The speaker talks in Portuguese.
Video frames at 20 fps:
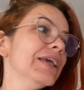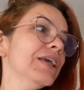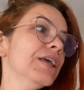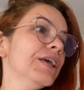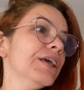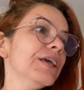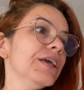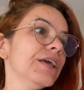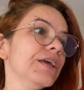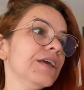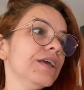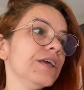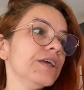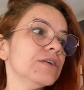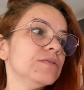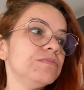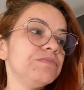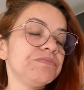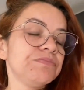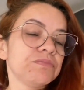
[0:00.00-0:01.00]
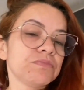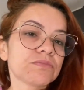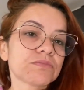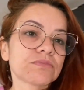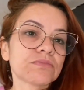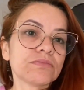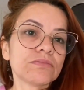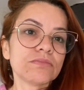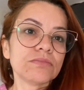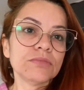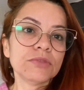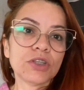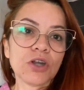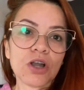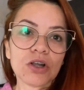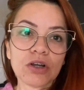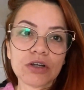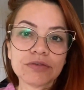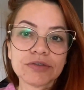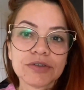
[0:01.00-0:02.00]
E
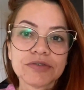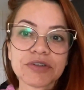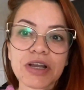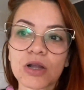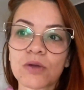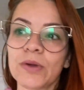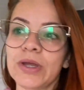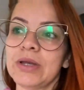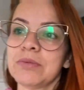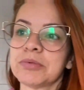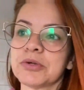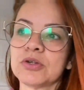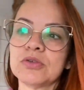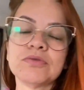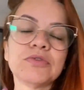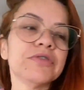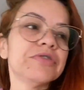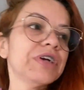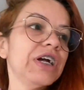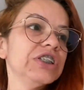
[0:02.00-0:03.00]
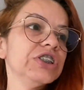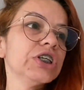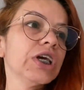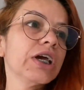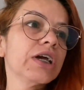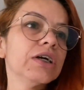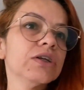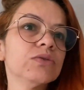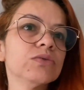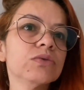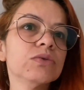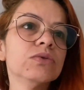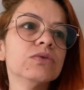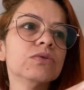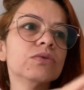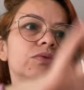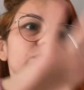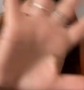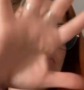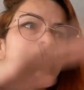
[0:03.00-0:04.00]
então agora eu vou ficar com ele porque eu não vou ficar enxergando
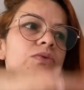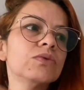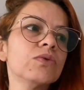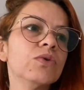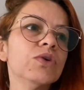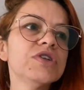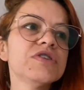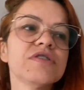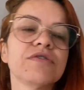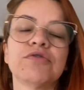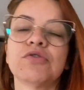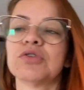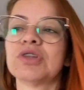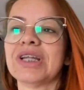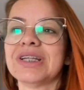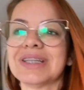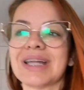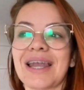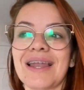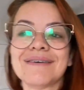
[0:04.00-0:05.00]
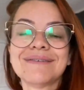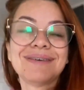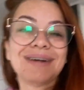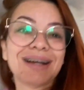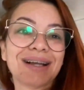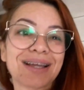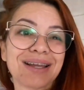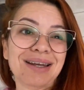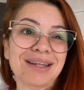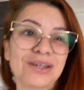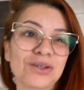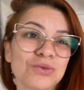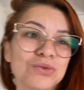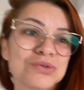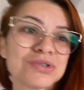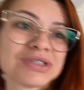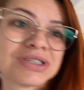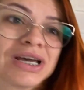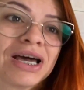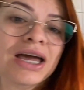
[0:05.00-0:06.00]
o, o, coisa, vou tentar lavar aquela
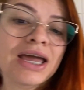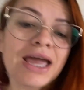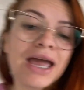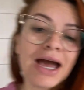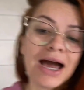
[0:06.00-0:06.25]
louça.